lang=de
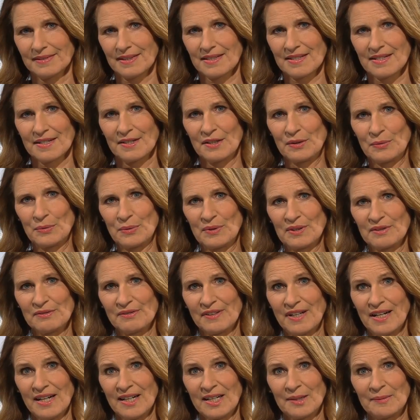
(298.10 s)
Das ist eine gute
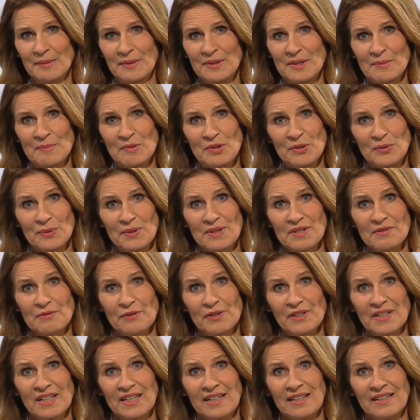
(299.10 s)
Frage. Bei uns im Studio ist
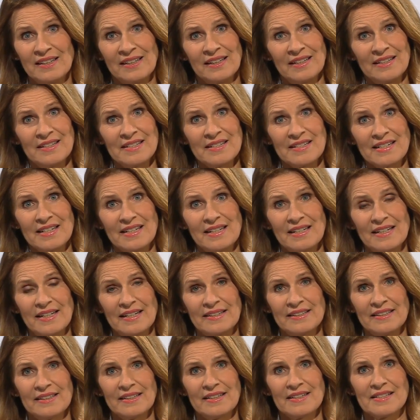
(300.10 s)
Volker Angres, der
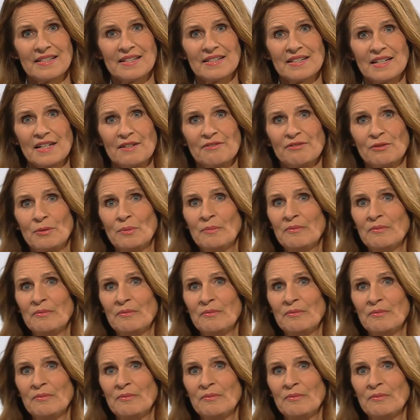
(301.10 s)
Leiter der ZDF